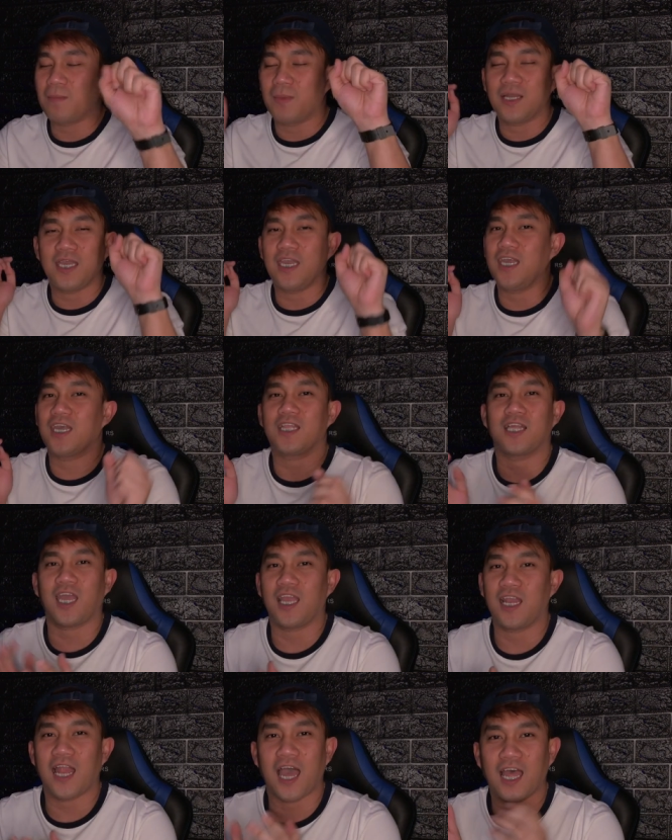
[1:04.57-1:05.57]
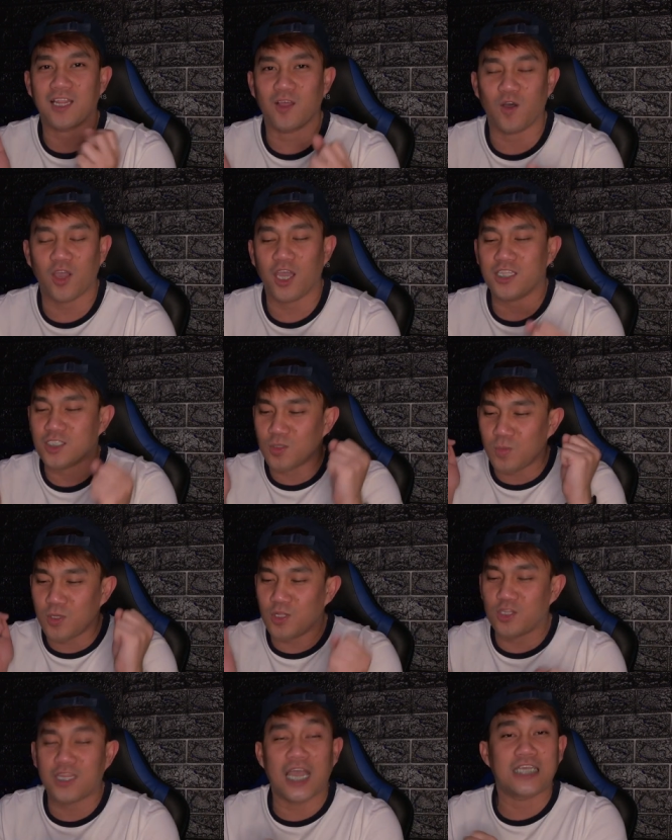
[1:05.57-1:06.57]
Mag-ingat kayong lahat, okay? At
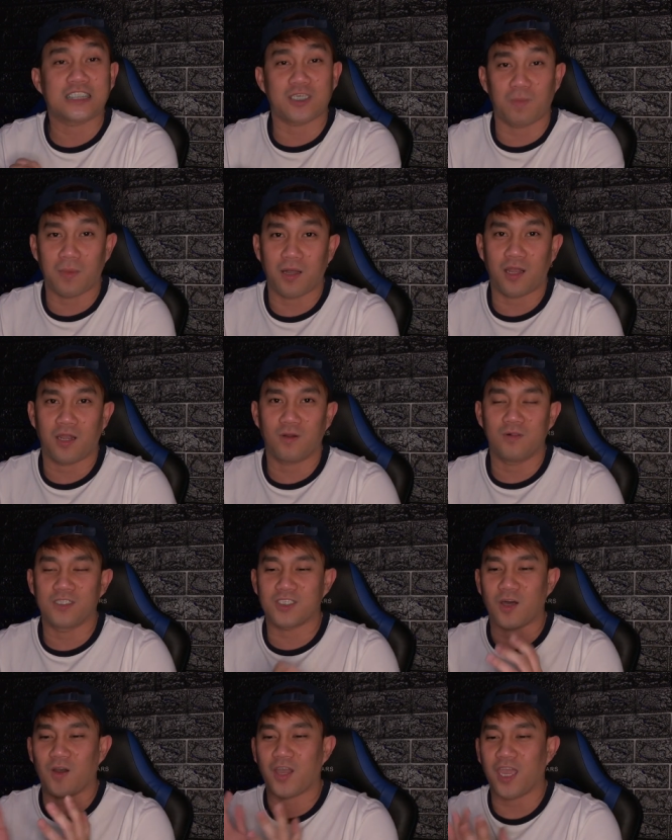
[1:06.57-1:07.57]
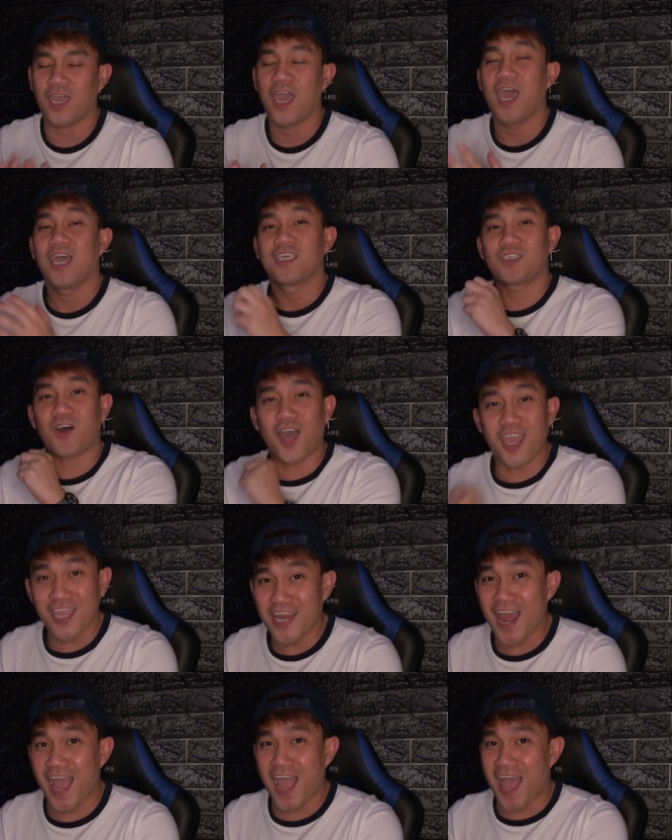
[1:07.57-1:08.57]
sumunod tayo sa mga rules, okay? So, ayun
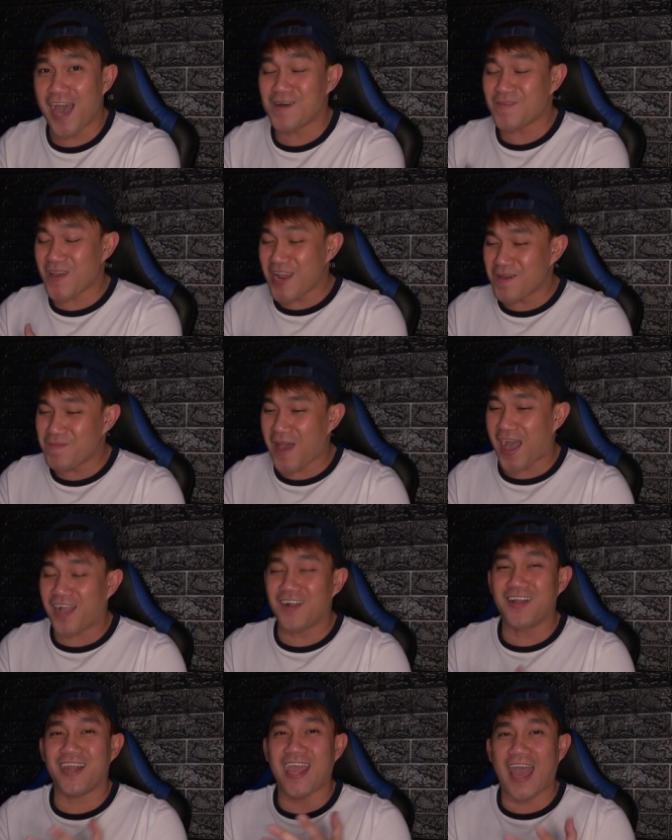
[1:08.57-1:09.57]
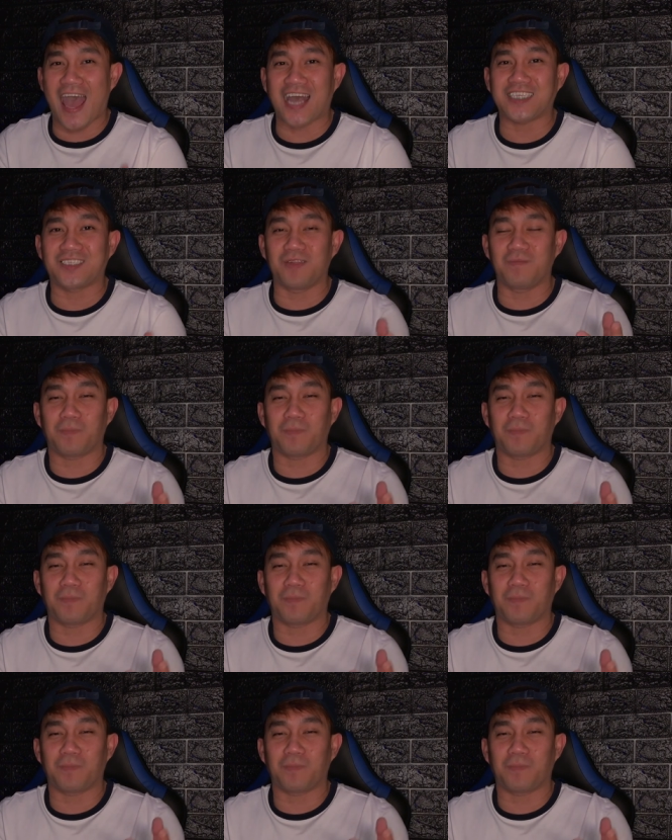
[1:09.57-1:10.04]
na nga, panibagong reaction.